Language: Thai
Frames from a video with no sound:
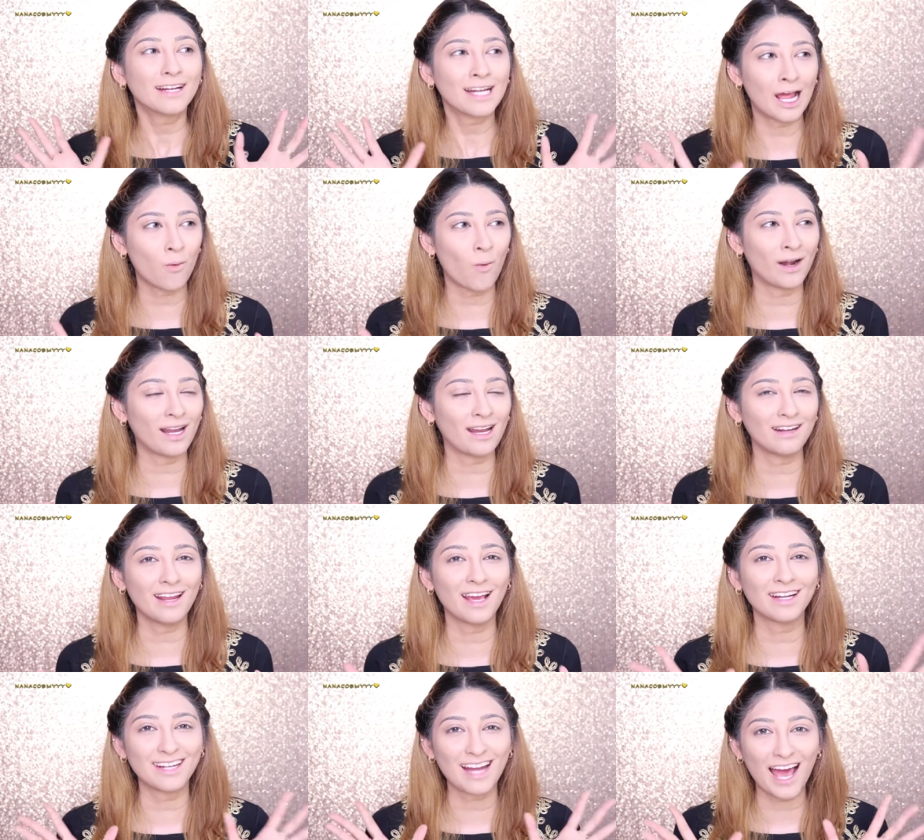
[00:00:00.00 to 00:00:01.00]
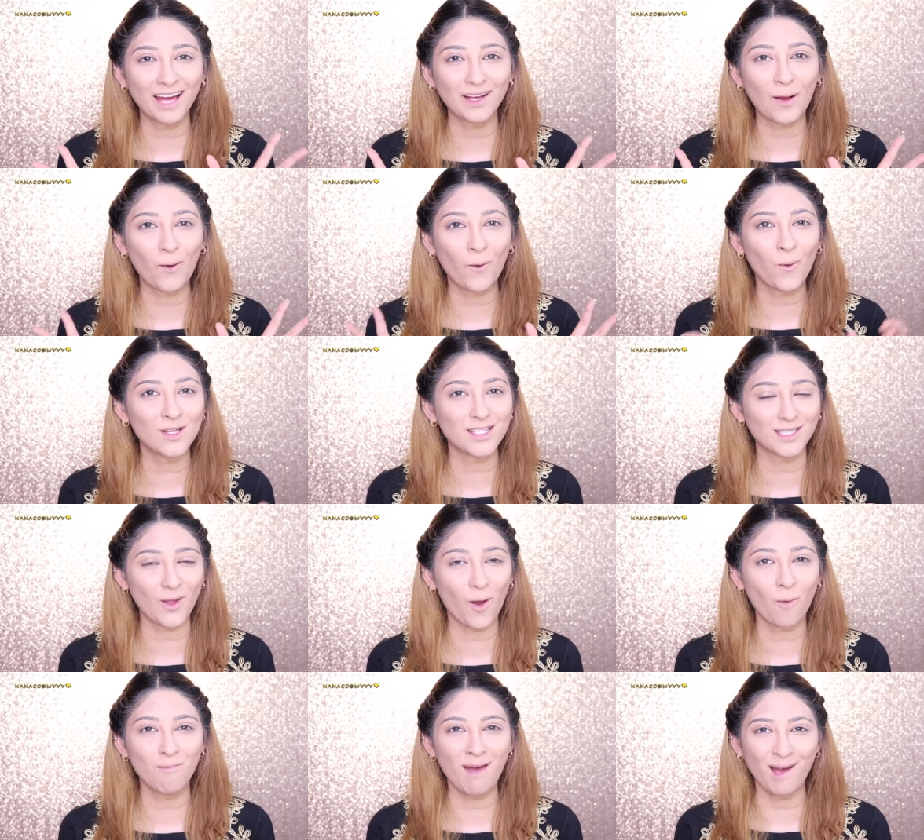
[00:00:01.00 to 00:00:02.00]
ในวันนั้นเนี่ย หน้าเราควรจะ
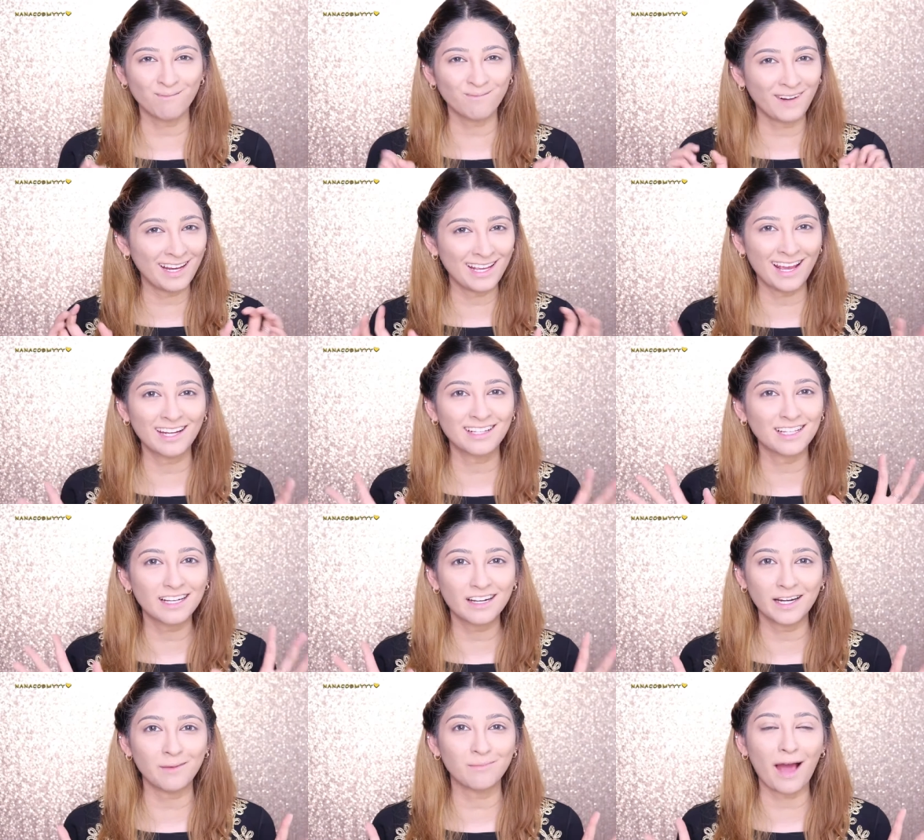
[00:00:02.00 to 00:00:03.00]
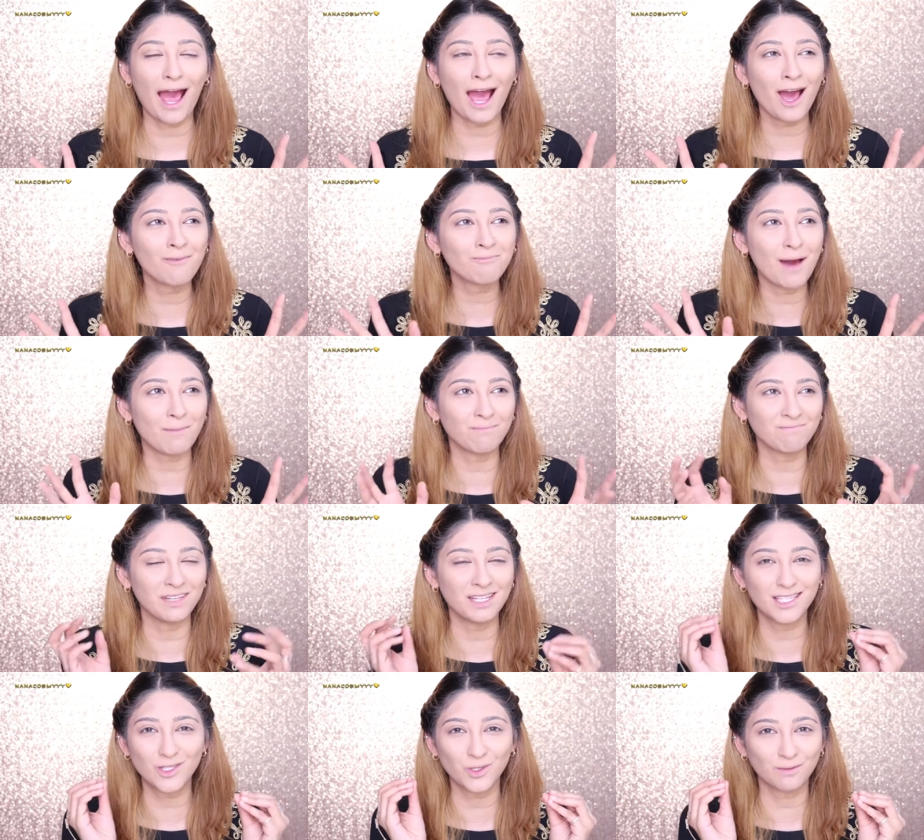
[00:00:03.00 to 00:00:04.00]
ต้องแบบเนียนกริบห้ามแบบ
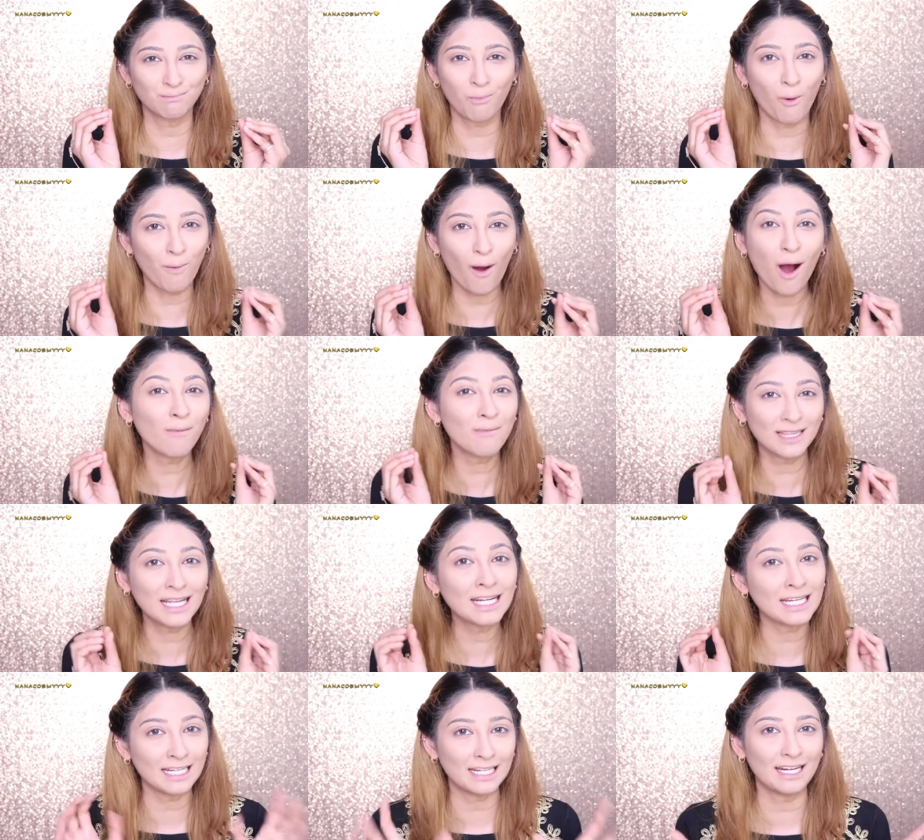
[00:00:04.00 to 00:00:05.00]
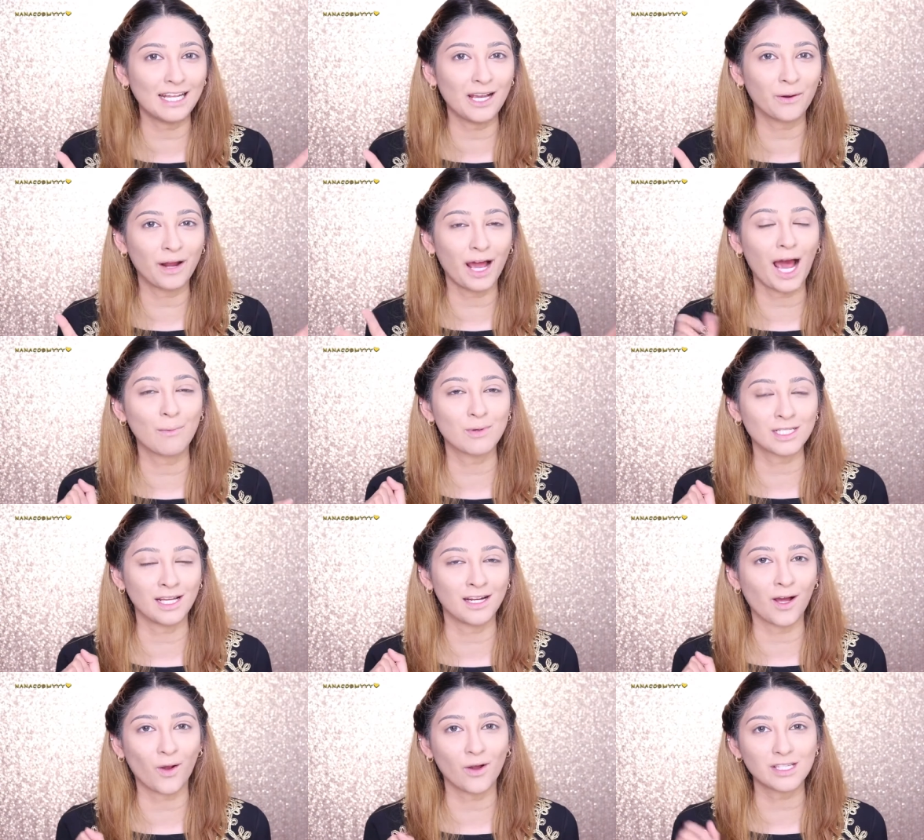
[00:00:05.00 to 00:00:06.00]
มีจุดบกพร่องแม้แต่นิดเดียวนะคะ เพราะฉะ
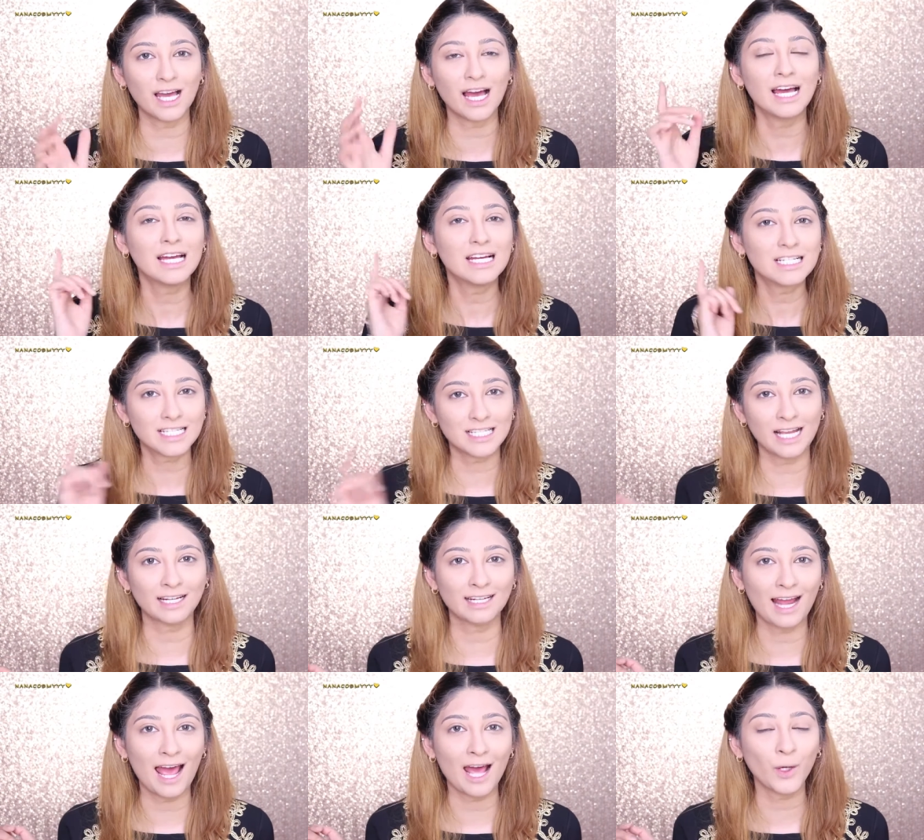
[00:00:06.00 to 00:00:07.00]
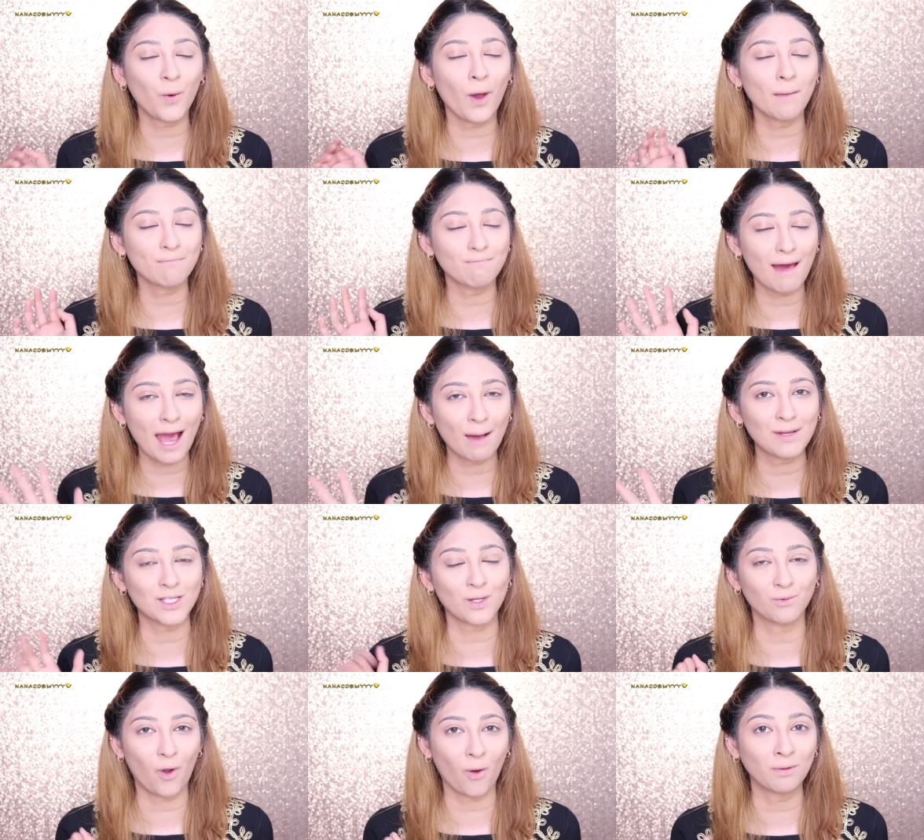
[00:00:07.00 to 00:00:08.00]
นั้นนะก็จะเซตหน้าด้วยแป้งผ
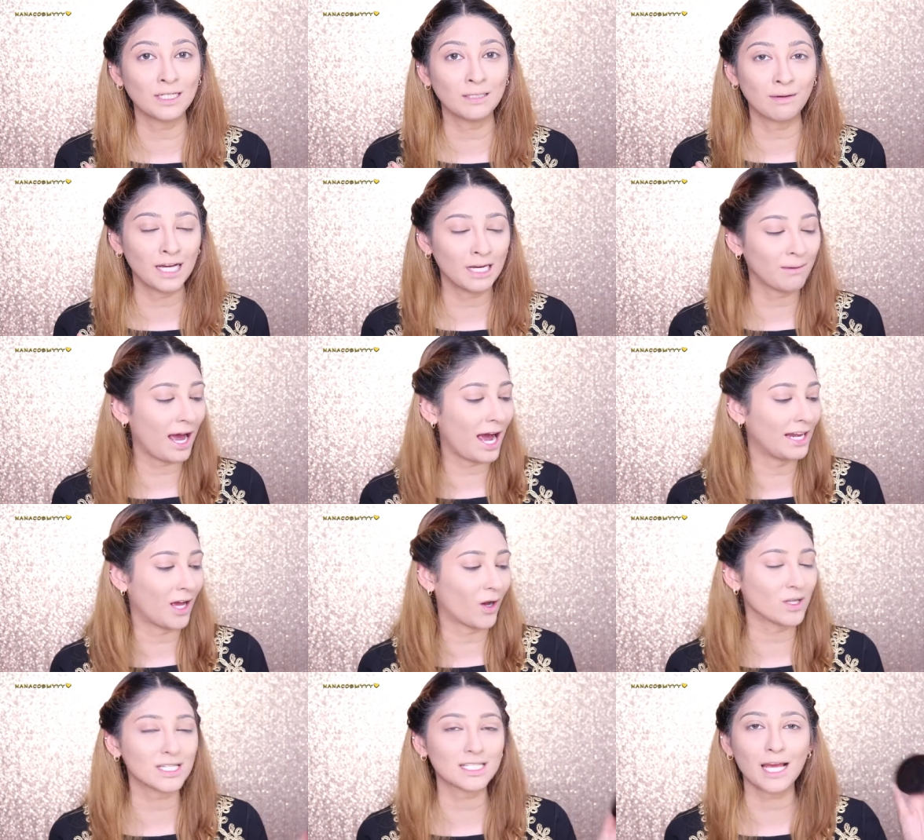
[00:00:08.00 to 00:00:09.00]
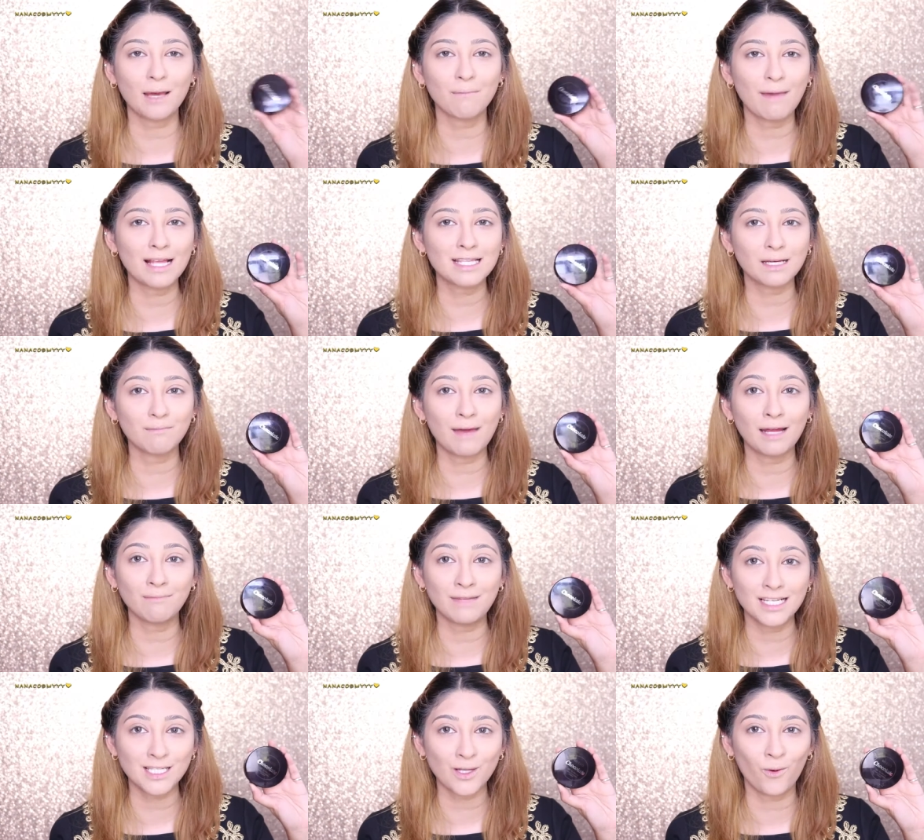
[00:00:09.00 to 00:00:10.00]
สมรองพื้นเพิ่มค่ะนะก็จะใช้แป้งจากแบรน
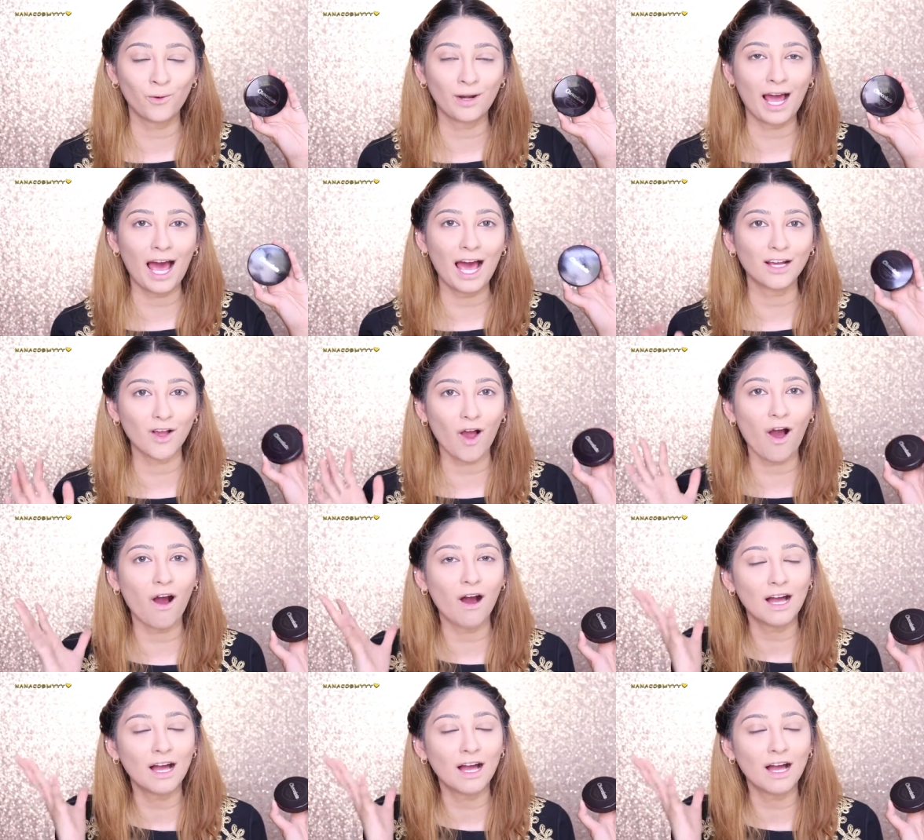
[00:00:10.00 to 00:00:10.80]
ด์มิโซนะคะ ก็